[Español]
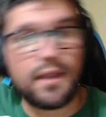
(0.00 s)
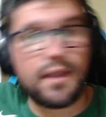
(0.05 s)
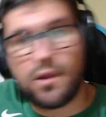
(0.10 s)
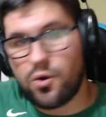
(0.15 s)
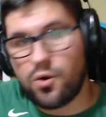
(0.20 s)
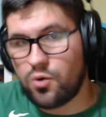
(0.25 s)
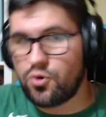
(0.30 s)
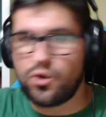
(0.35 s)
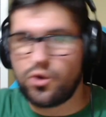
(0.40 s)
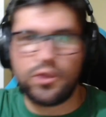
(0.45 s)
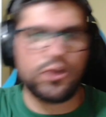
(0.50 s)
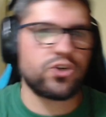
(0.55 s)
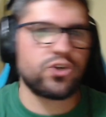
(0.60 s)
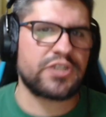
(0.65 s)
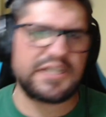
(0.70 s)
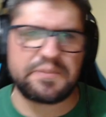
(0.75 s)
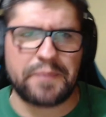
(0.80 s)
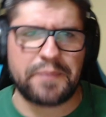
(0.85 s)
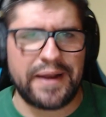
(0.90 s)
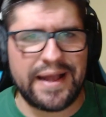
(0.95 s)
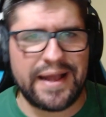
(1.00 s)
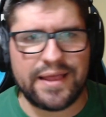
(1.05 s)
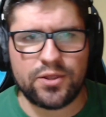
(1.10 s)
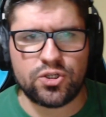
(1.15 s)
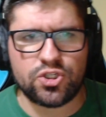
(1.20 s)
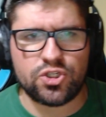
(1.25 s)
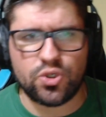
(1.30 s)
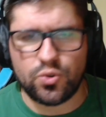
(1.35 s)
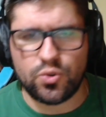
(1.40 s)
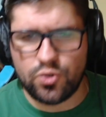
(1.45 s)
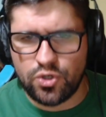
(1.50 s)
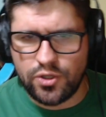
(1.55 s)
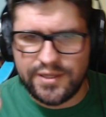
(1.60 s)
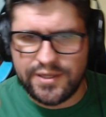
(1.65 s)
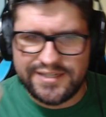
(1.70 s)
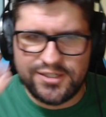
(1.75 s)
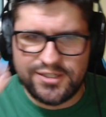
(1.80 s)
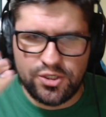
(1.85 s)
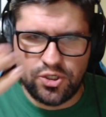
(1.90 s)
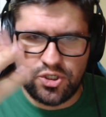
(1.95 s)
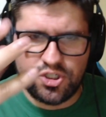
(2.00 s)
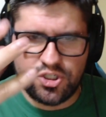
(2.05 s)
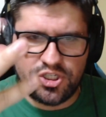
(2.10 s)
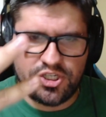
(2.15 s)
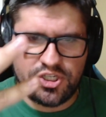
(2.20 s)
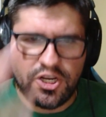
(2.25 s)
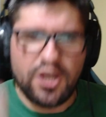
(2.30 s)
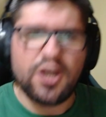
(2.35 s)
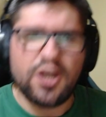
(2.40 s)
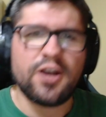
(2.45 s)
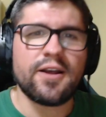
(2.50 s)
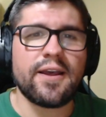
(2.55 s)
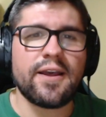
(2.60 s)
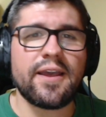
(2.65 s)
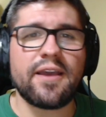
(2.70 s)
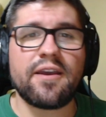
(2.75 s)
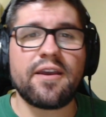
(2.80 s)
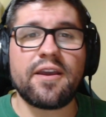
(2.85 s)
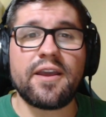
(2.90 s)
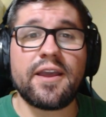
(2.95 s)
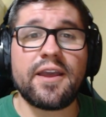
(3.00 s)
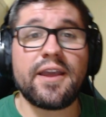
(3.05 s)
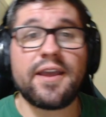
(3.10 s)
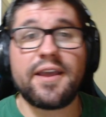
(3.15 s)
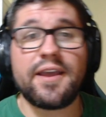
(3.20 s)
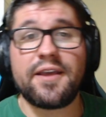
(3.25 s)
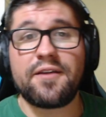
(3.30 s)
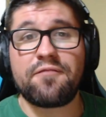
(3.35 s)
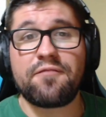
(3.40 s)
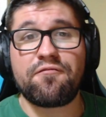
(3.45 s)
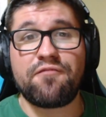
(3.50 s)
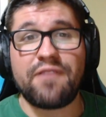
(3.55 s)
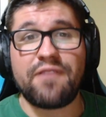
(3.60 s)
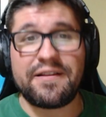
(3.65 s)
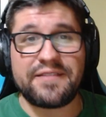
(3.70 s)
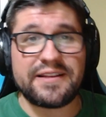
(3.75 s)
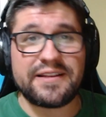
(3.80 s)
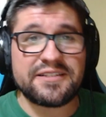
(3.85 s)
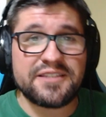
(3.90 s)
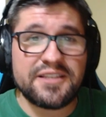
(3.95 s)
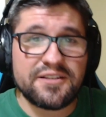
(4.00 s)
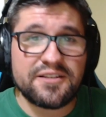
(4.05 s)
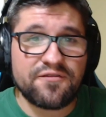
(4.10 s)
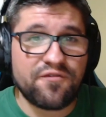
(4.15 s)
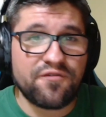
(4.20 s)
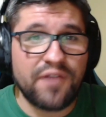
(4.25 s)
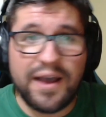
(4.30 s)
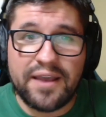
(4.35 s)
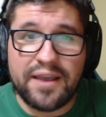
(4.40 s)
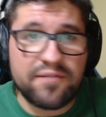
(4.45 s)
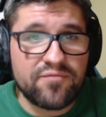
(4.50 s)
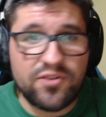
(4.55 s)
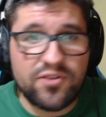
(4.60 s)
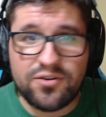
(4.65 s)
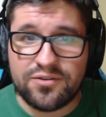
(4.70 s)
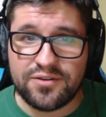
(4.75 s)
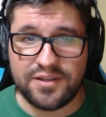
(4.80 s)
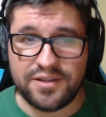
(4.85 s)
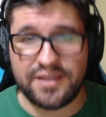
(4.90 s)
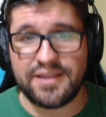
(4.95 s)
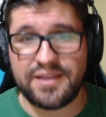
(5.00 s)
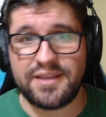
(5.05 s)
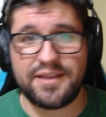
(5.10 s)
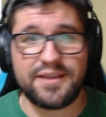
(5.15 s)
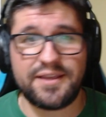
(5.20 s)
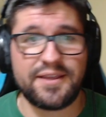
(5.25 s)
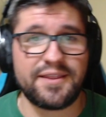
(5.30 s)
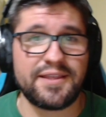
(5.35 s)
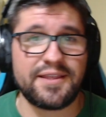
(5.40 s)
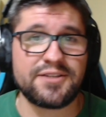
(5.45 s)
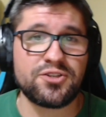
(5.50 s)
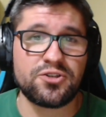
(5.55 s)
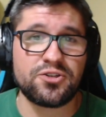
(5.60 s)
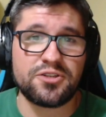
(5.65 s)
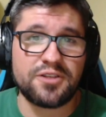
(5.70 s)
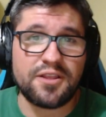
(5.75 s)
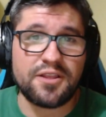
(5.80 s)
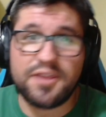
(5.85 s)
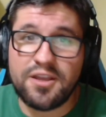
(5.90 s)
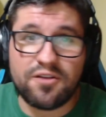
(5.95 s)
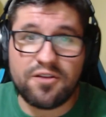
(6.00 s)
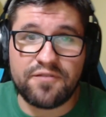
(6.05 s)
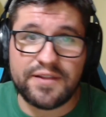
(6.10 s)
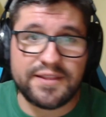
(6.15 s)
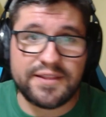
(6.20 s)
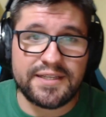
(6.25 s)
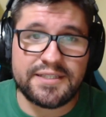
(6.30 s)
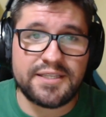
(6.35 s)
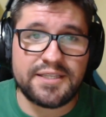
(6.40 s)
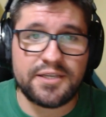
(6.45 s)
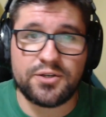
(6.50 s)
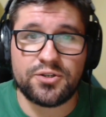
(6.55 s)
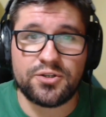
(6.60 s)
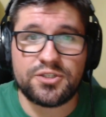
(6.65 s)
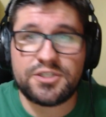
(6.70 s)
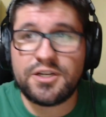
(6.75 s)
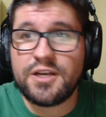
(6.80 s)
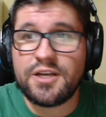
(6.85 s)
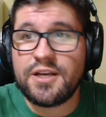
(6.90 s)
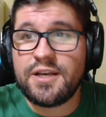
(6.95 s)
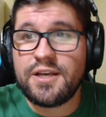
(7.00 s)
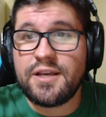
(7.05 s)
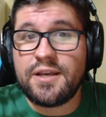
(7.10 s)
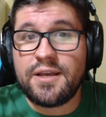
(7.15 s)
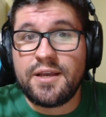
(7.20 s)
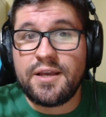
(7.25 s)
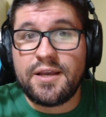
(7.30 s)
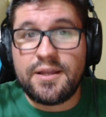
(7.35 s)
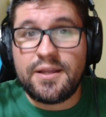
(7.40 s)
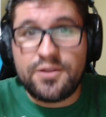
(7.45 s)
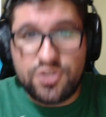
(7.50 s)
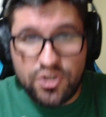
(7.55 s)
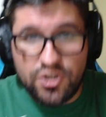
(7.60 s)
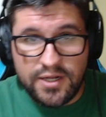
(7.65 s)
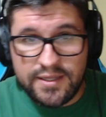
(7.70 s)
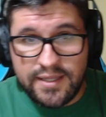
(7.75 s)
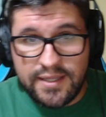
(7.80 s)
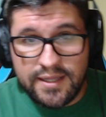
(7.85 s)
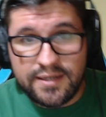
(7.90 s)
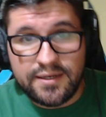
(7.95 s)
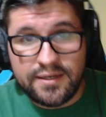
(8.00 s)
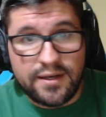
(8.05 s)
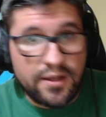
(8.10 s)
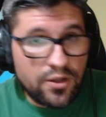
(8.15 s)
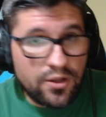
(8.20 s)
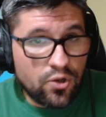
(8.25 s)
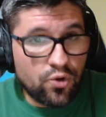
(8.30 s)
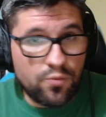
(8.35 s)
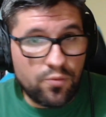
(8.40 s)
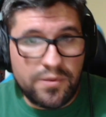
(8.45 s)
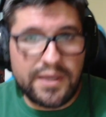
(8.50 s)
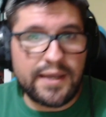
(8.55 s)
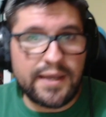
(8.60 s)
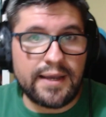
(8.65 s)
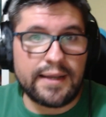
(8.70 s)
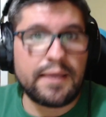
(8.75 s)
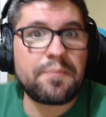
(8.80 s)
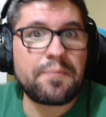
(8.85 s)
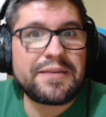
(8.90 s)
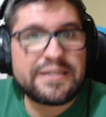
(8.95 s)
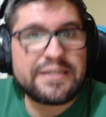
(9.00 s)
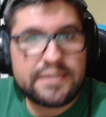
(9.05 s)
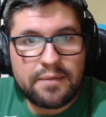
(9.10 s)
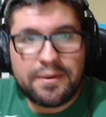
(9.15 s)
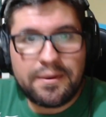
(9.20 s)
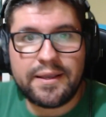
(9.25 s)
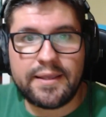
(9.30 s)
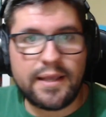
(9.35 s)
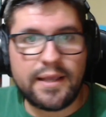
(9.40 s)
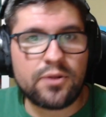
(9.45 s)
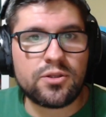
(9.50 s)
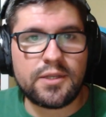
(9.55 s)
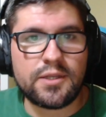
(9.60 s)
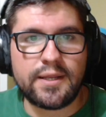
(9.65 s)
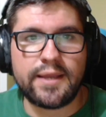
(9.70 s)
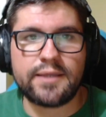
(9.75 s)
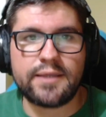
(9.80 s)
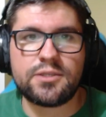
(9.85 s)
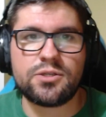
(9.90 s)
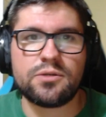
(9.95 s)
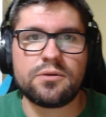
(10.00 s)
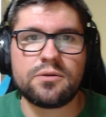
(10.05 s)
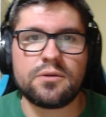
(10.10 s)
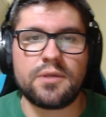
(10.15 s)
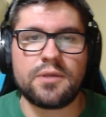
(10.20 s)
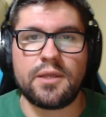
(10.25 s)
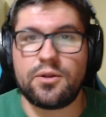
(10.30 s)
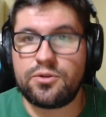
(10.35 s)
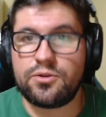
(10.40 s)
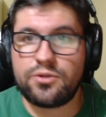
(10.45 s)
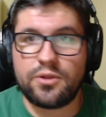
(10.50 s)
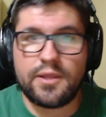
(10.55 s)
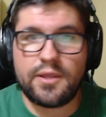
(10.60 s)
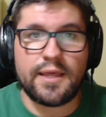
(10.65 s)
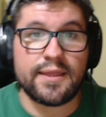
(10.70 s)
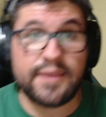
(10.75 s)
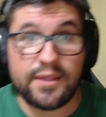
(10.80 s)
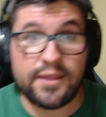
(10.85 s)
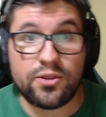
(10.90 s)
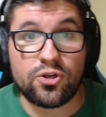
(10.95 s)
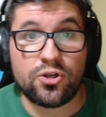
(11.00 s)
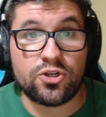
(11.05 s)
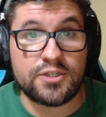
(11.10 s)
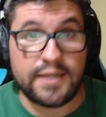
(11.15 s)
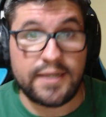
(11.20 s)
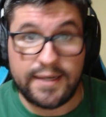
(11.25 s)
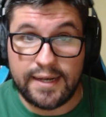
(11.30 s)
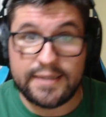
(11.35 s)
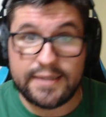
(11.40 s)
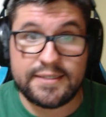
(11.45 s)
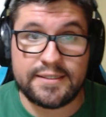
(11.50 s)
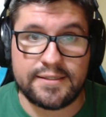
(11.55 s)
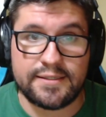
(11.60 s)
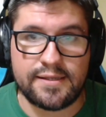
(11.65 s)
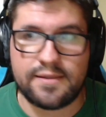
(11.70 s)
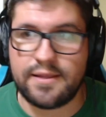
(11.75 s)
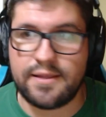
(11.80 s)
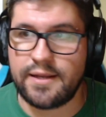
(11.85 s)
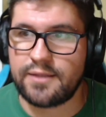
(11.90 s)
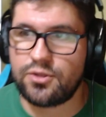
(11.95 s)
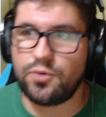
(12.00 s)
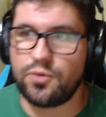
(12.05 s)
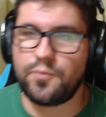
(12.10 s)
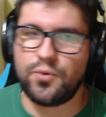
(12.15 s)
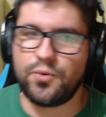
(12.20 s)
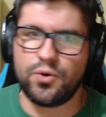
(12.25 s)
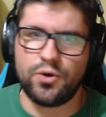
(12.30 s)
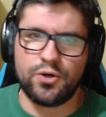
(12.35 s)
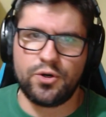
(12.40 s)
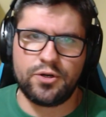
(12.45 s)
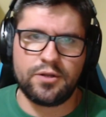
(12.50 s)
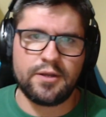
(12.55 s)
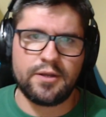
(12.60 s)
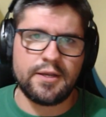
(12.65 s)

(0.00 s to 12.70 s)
con uno de los esperados, con uno de esos eh, Fantastic Five, eh, de esos cinco fantásticos. Jonathan Kuminga, que pensaba que ya lo tenía hecho y el otro día haciendo los análisis en directo por